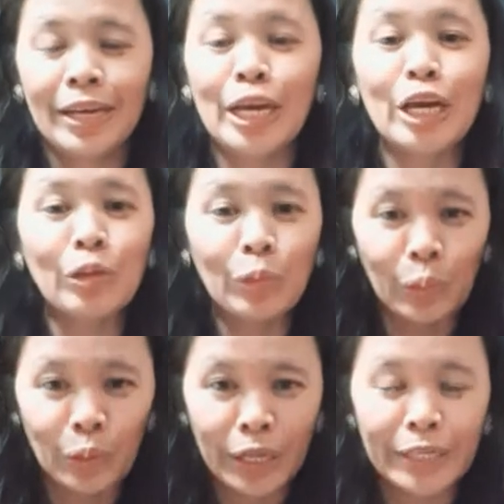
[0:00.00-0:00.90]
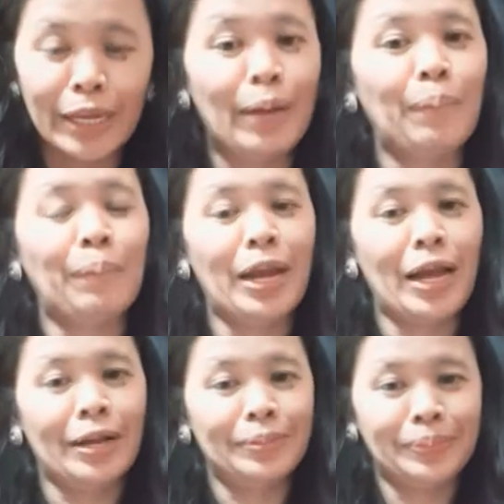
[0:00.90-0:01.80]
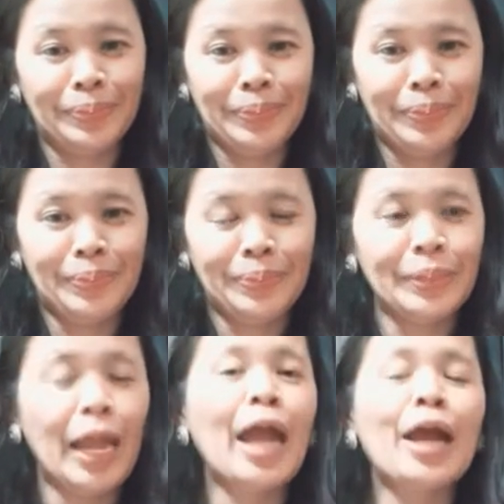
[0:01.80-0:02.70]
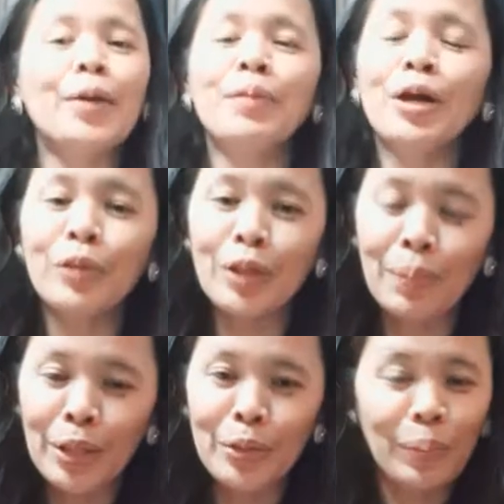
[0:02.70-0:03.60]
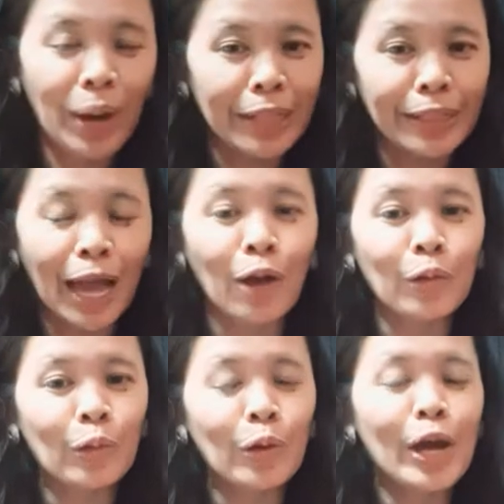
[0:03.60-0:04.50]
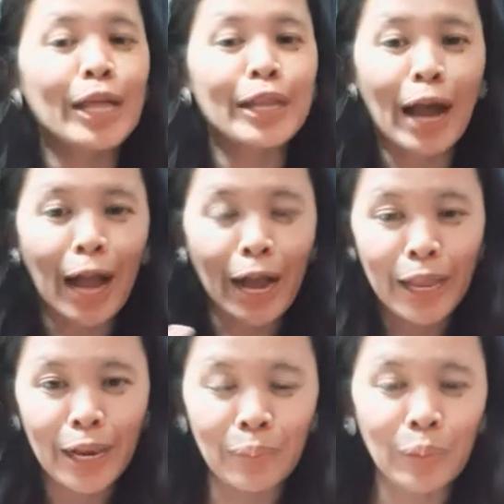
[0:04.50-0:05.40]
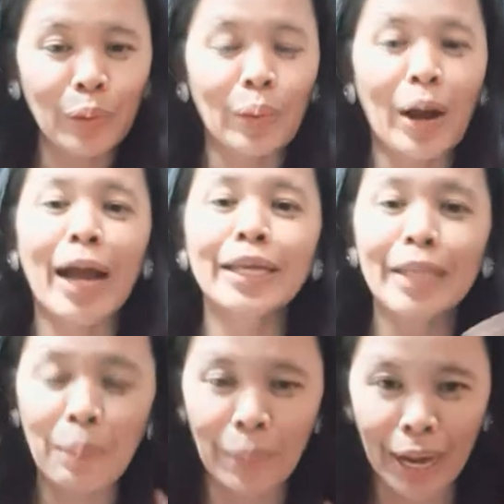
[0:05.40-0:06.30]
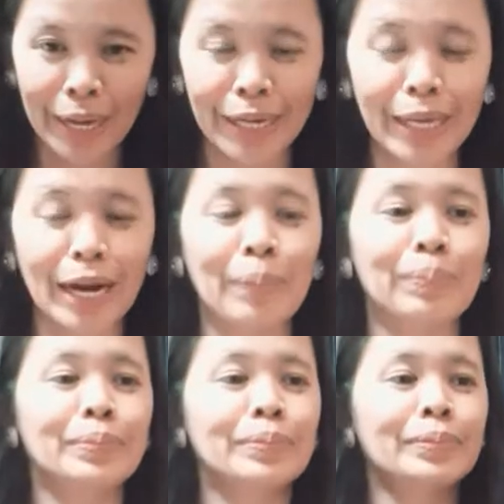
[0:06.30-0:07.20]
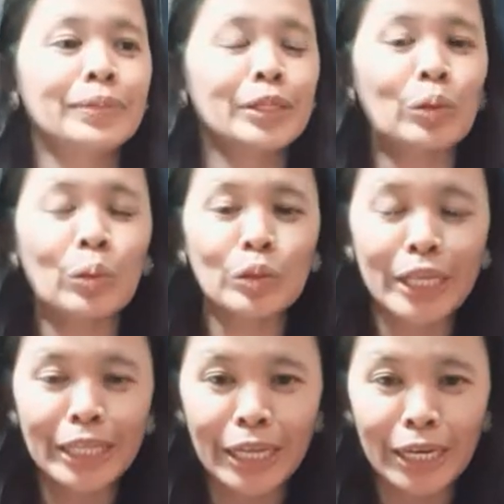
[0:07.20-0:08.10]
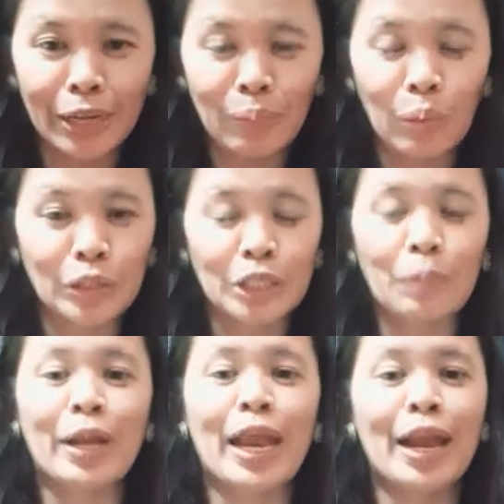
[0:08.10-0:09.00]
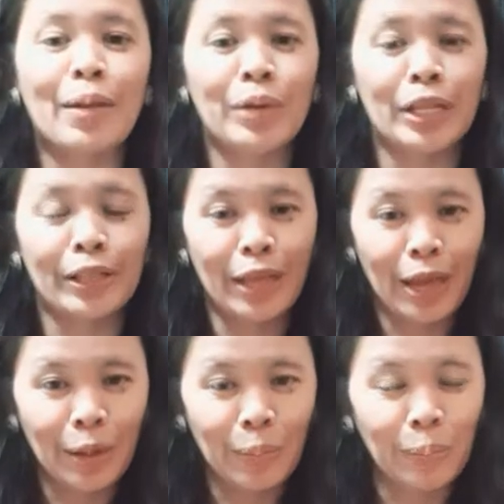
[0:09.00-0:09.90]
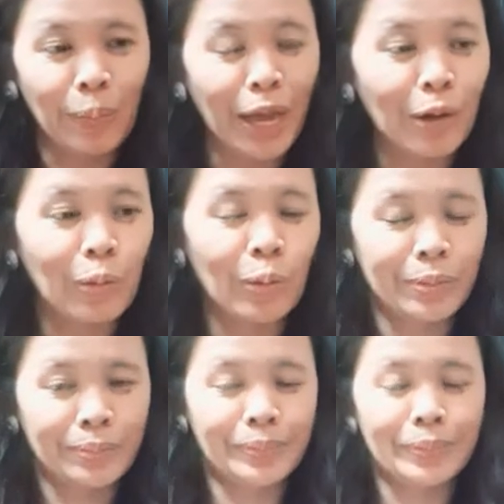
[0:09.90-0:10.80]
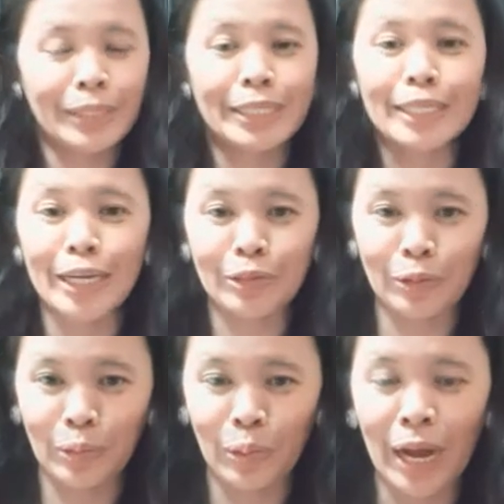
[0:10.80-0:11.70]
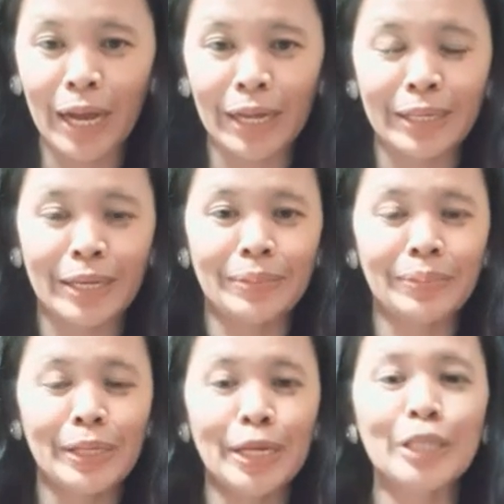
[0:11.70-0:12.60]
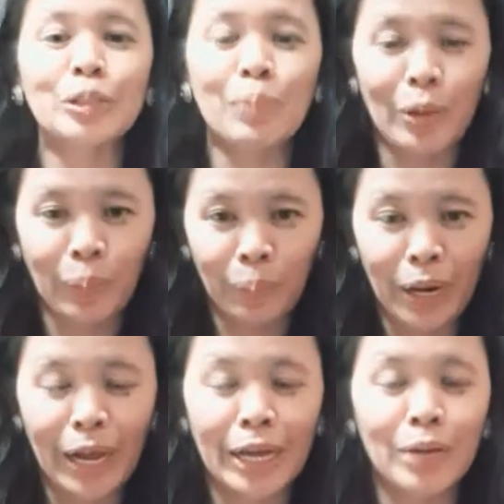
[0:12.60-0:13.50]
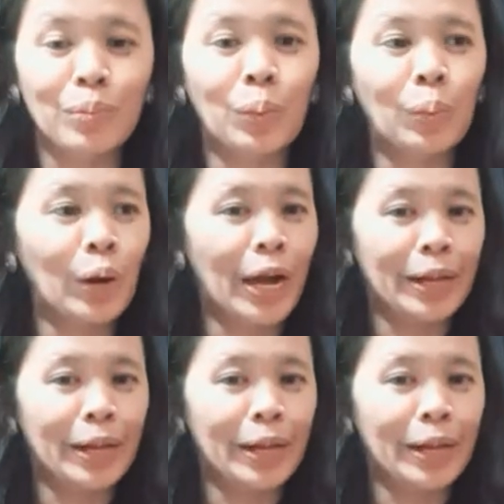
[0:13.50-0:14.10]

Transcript: inuutang niya lang pala. Meron naman yung mga tao na ang akala mo ay napakahirap kung titingnan mo sa pananamit. Pero sa katotohanan is meron palang ibubuga